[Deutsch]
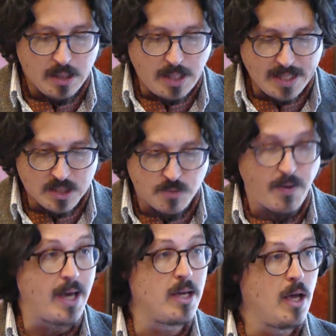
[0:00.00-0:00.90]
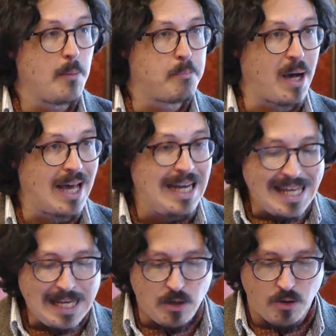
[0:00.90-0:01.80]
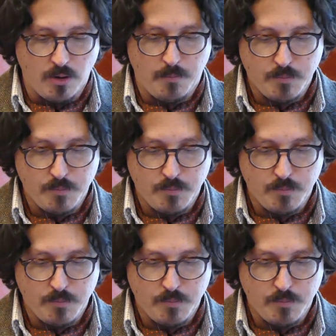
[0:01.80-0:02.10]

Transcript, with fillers: da er zwei parallele